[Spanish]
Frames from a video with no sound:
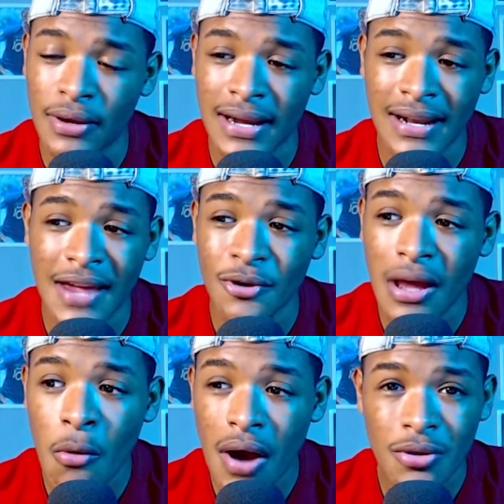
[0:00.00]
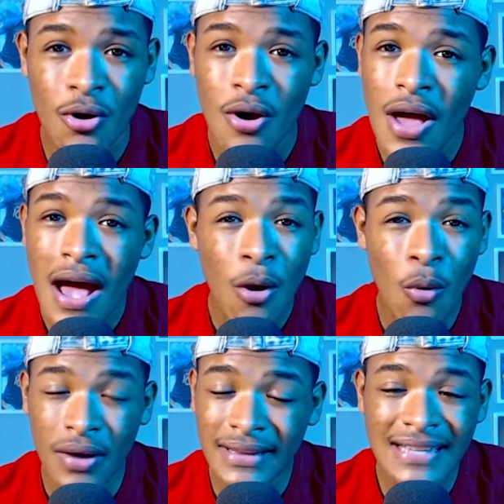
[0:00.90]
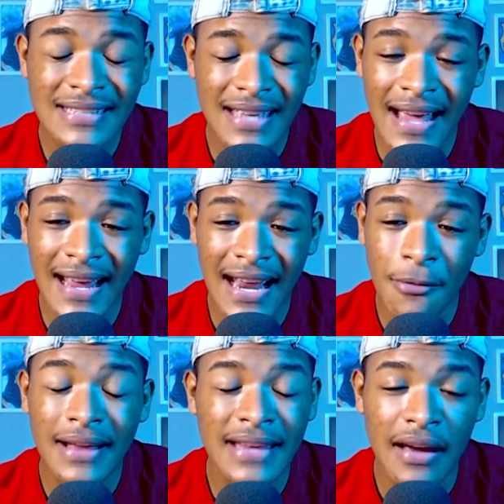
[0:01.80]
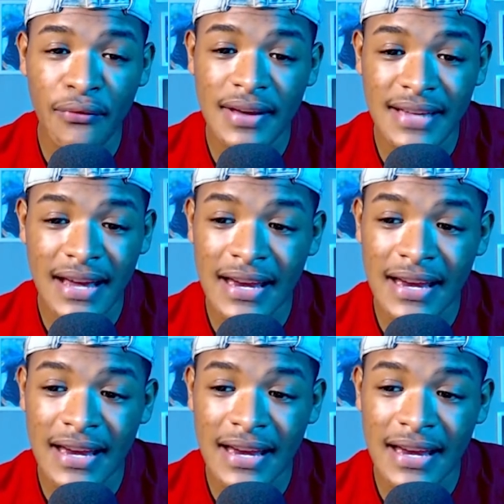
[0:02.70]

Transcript: Porque el Rayo está jugando con una intensidad increíble en defensa.